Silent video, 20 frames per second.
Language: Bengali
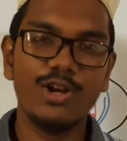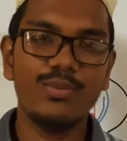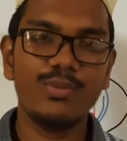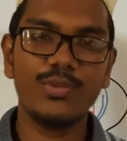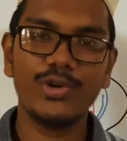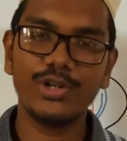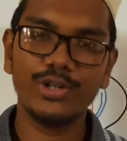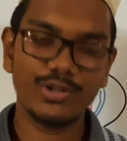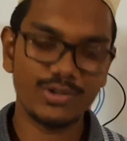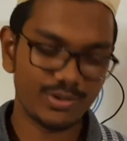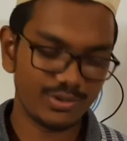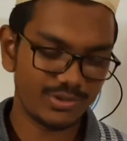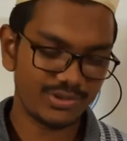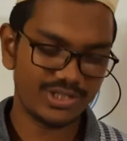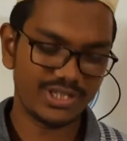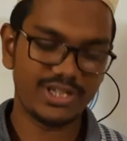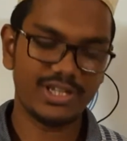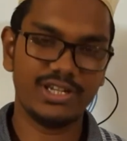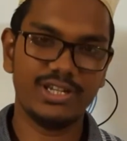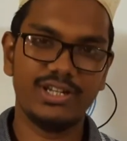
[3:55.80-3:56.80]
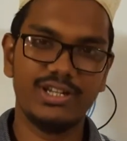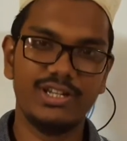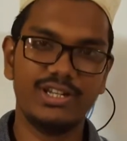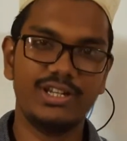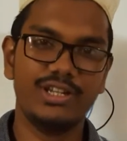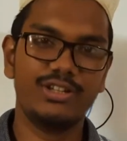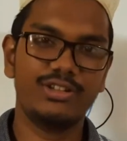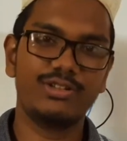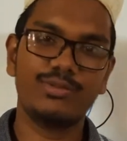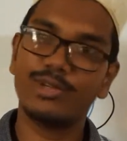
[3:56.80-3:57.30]
মনে করো যে
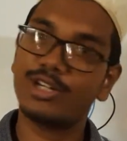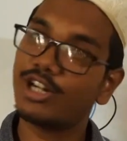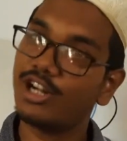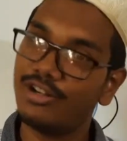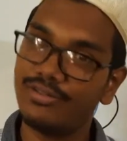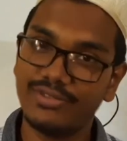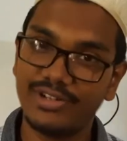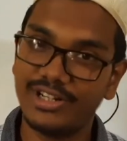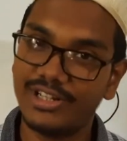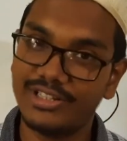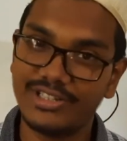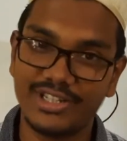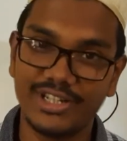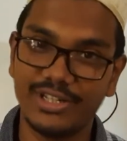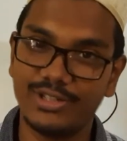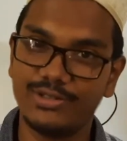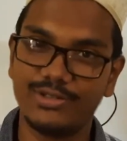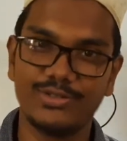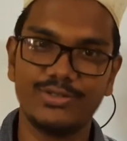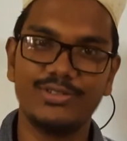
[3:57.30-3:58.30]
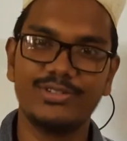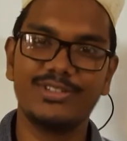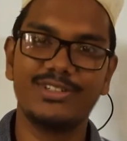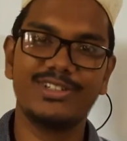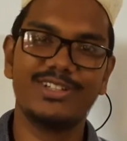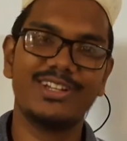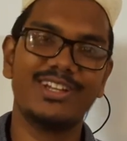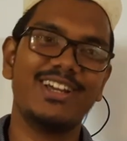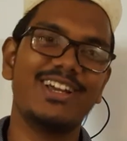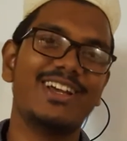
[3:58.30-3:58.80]
তোমার গার্লফ্রেন্ড আছে একজন
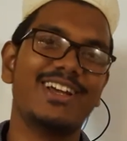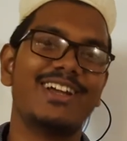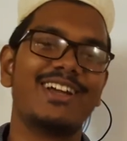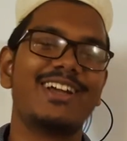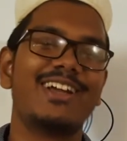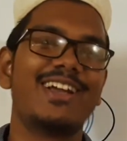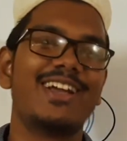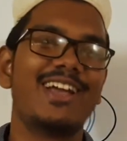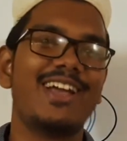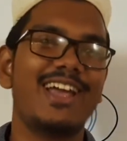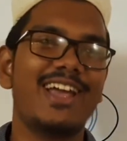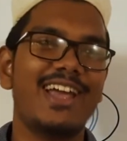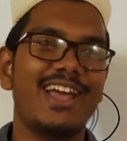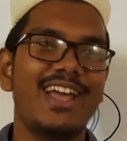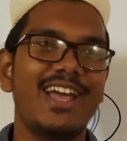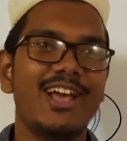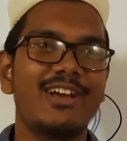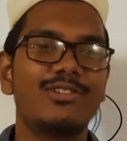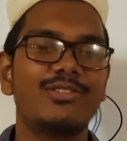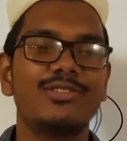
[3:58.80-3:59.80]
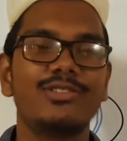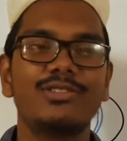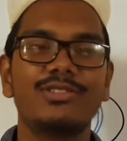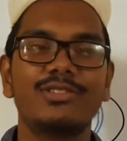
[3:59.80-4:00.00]
হ্যাঁ এখন